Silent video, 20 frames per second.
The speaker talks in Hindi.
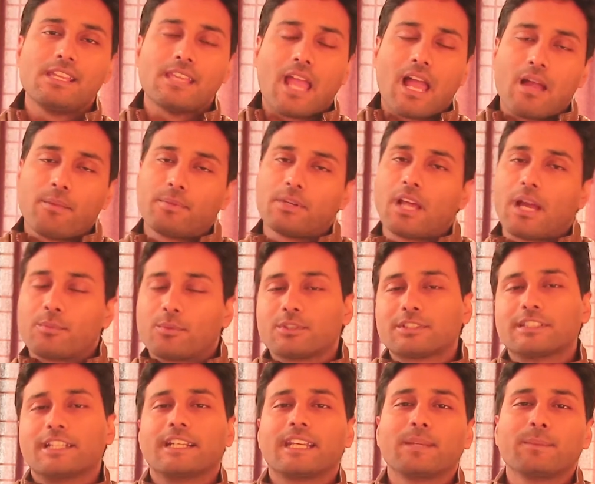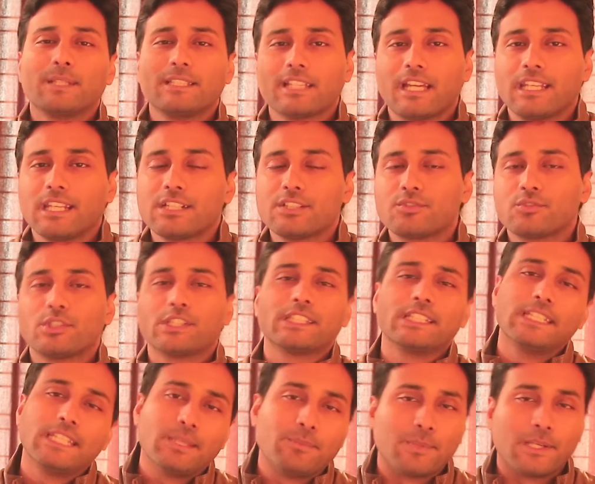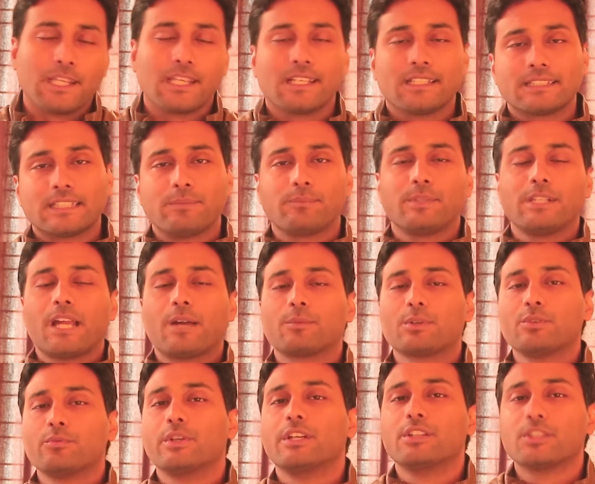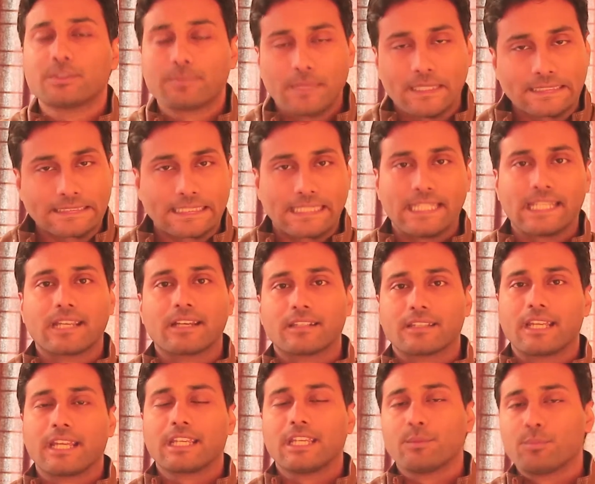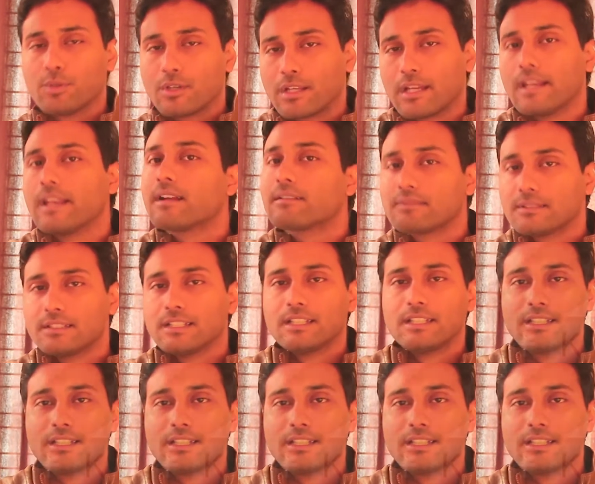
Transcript: यहाँ पर आपको सेटिंग में जाने की जरूरत ही नहीं पड़ेगी सिंपली आपको विंडोज़ प्लस की करना है के फॉर कनेक्ट